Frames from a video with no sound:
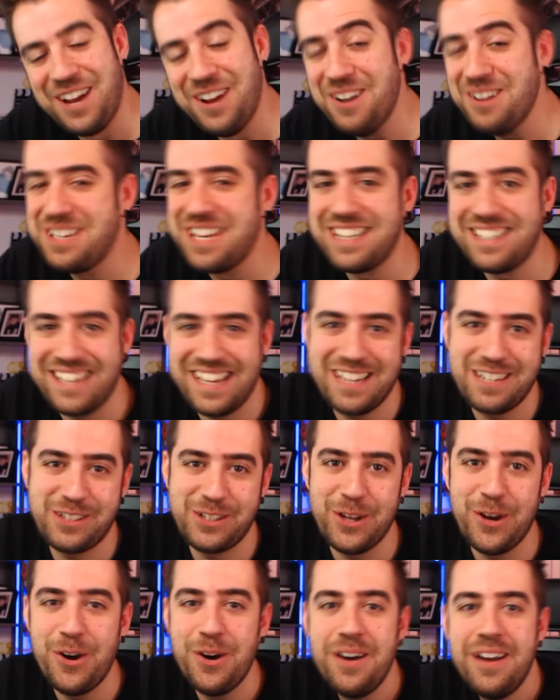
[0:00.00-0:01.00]
yo no sé si
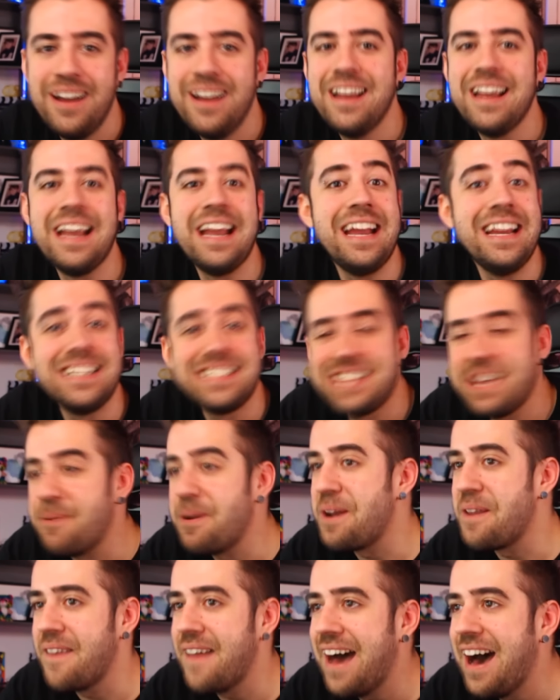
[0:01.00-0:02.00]
esto ¿Es de
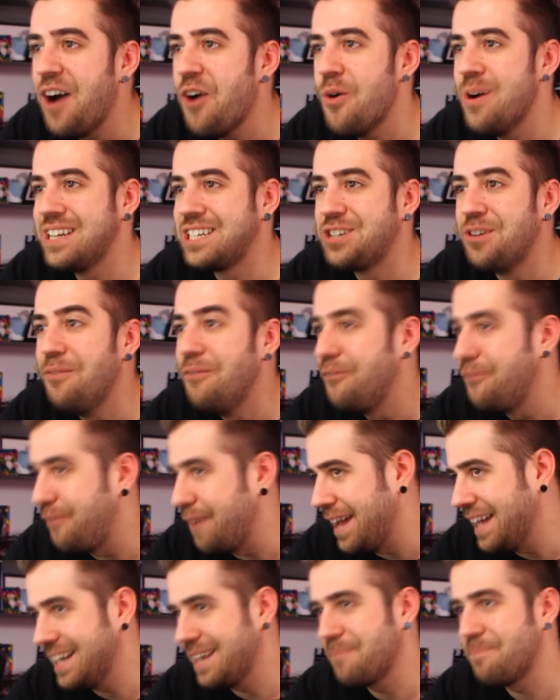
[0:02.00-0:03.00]
verdad o es un
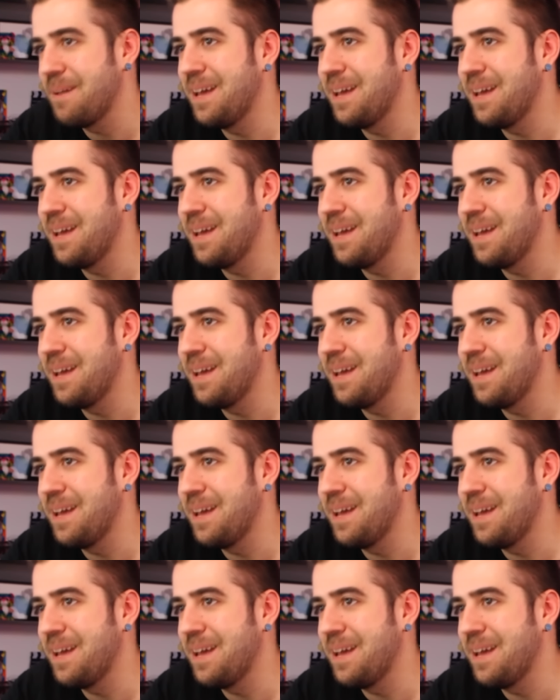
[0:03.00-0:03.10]
fake?